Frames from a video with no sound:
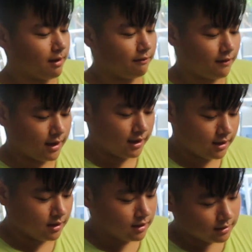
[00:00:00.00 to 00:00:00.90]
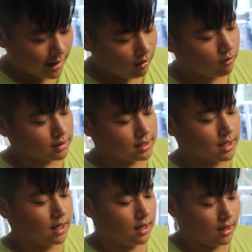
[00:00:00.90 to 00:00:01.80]
bạn phải tháo luôn cái
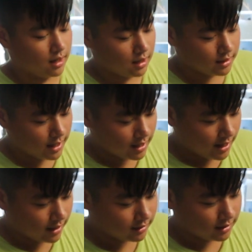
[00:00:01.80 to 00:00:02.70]
sticker ở đây ra